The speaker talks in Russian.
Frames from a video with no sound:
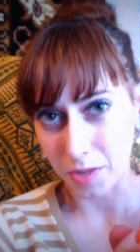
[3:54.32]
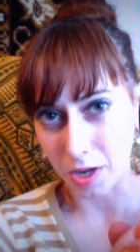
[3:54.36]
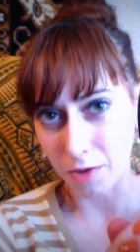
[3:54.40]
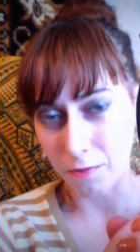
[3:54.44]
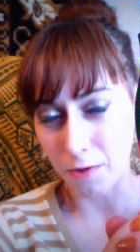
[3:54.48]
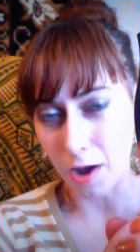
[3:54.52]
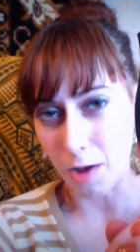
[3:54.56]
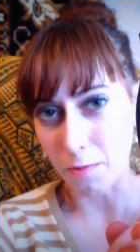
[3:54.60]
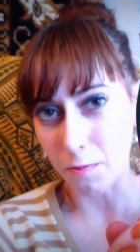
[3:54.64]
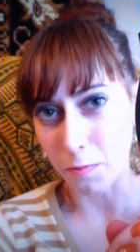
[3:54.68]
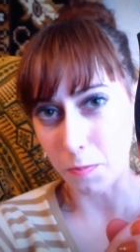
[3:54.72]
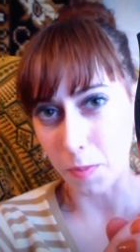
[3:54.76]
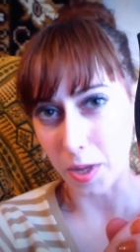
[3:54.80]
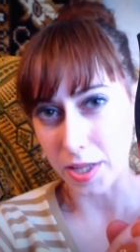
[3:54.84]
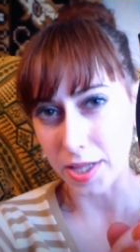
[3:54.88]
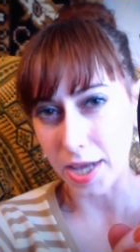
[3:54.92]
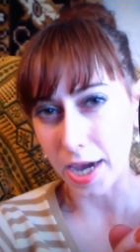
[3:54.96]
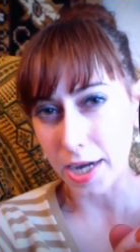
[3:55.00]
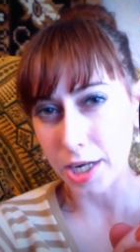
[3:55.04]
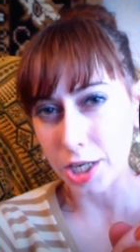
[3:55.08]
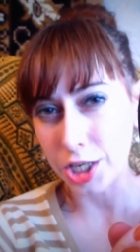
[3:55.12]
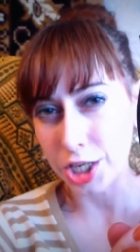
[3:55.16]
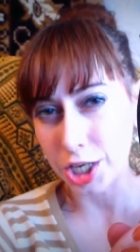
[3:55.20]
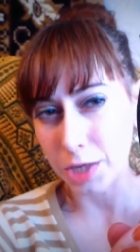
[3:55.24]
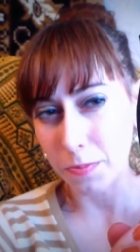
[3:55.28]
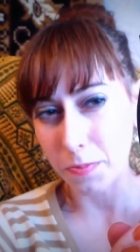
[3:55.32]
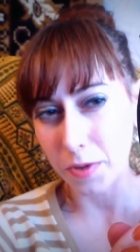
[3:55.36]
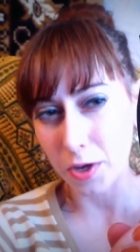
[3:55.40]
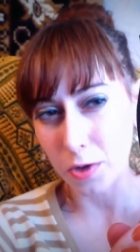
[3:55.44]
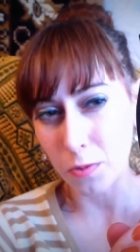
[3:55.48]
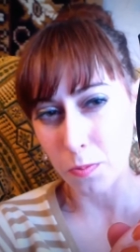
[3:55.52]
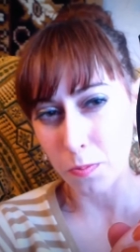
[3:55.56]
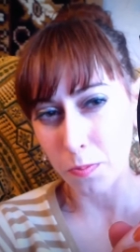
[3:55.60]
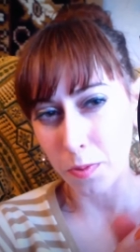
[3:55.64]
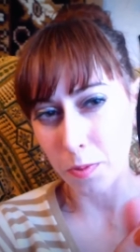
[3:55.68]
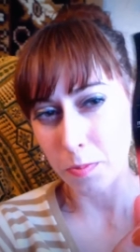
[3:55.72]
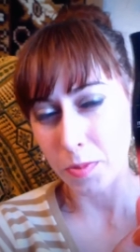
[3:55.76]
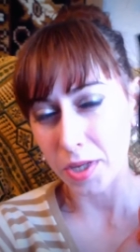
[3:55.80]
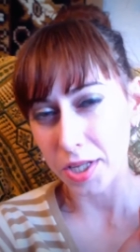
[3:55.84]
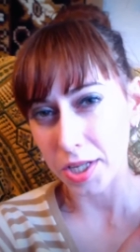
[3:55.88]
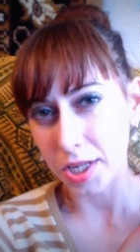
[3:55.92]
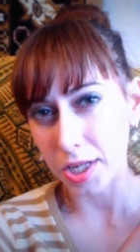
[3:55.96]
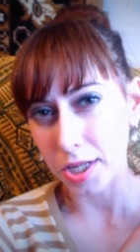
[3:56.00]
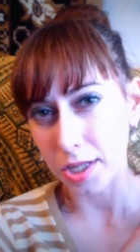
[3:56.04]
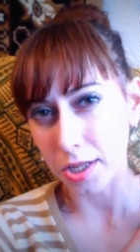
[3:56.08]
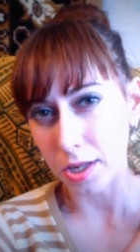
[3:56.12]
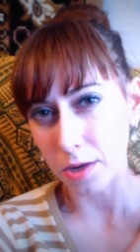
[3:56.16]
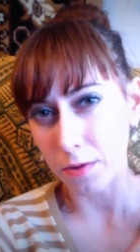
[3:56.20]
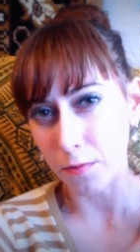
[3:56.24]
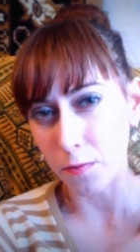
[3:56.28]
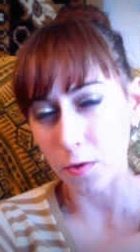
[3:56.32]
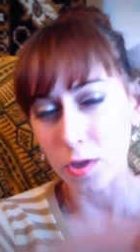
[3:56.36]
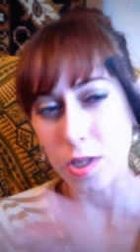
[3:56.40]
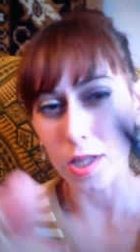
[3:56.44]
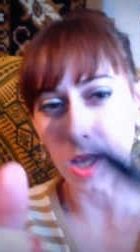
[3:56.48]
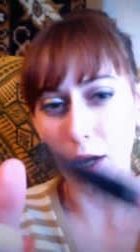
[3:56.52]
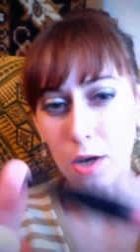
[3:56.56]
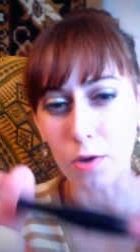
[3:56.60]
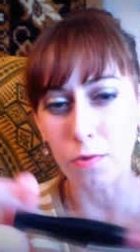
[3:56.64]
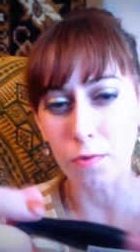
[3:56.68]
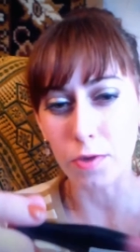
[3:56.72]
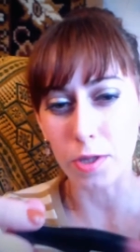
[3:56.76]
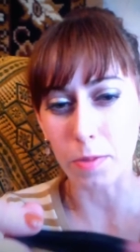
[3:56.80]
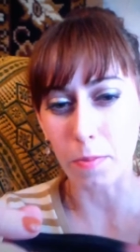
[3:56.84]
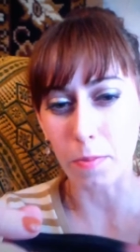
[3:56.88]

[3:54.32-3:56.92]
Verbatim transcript: вам в подарочек первому победителю вот такой вот